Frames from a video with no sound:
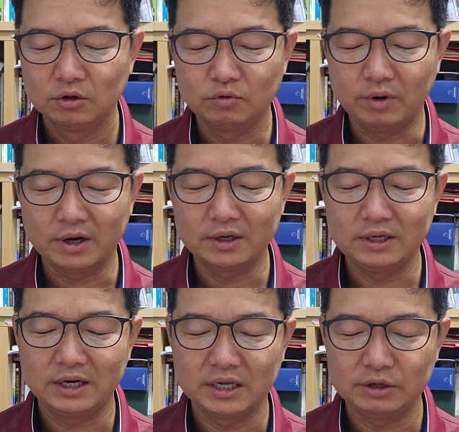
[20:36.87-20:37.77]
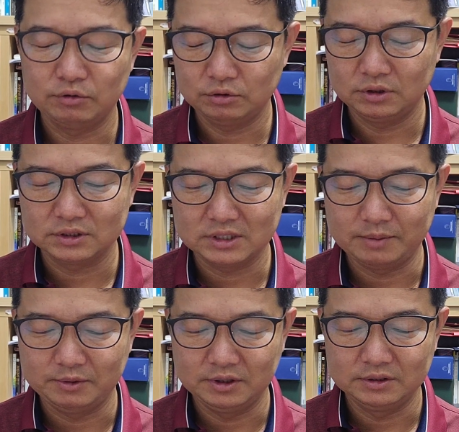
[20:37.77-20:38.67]
구하를 향해
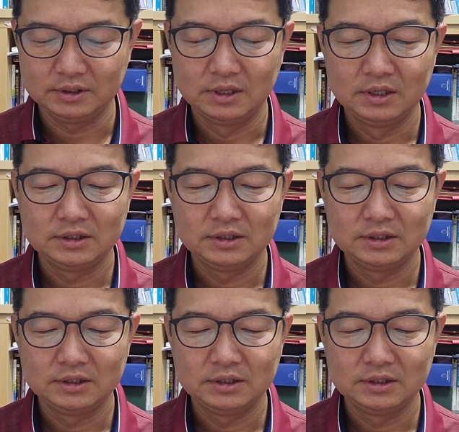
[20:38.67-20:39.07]
휘둘렀다면